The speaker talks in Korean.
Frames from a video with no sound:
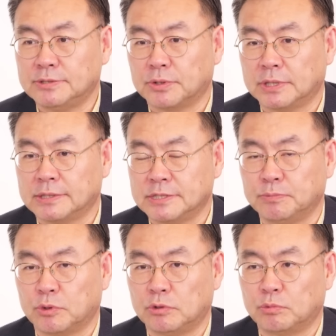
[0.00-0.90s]
전에
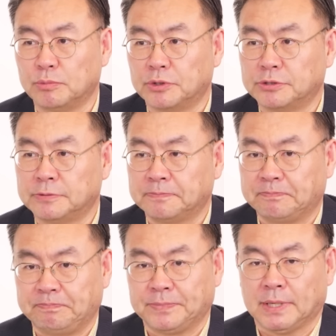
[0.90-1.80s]
지표를 보면은
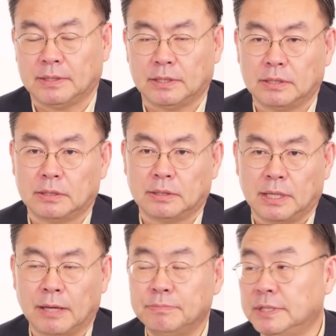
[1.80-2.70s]
예,
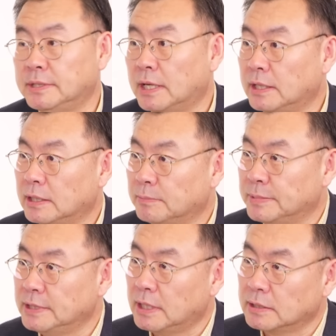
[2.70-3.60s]
엔비디아의
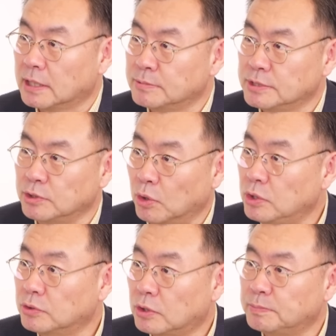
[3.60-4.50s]
PR 값이
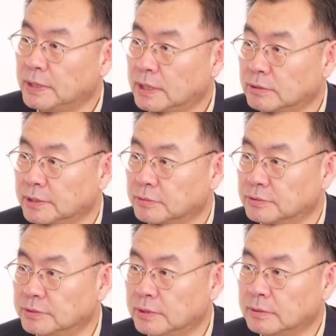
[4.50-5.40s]
18배라고
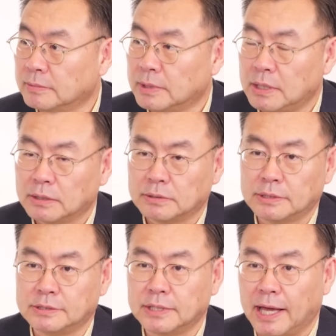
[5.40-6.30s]
그랬거든요. 네. 근데
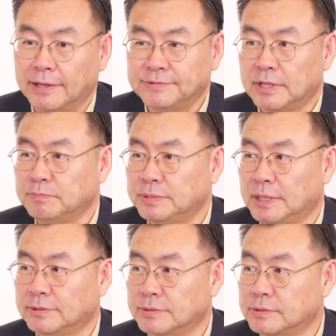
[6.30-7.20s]
그게
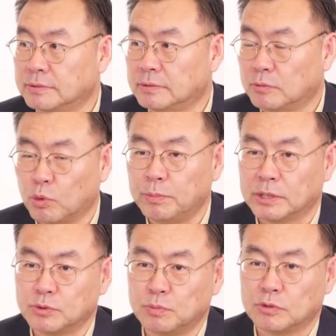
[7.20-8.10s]
S&P에서 500
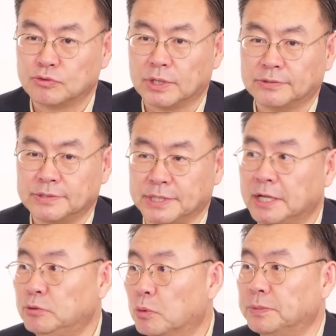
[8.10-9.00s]
종목 중에서
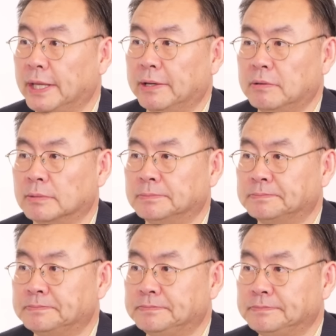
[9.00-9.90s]
제일 높대요.
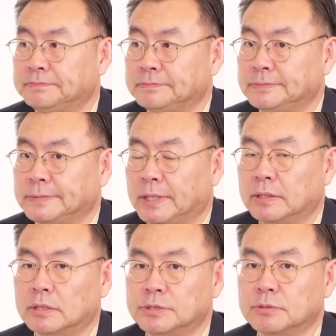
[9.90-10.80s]
음.
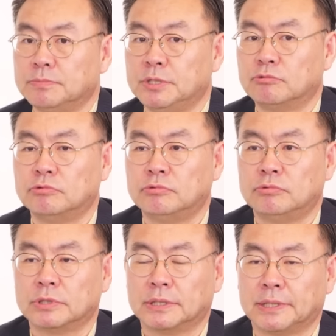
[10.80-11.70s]
그러니까 지금
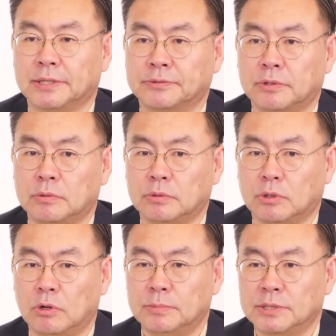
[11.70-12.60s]
미국에 대해서
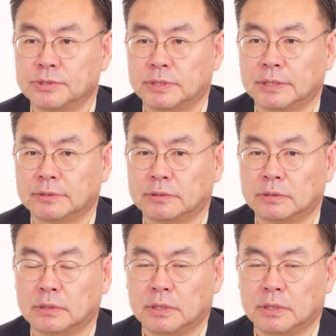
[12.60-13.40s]
얼마 전에 그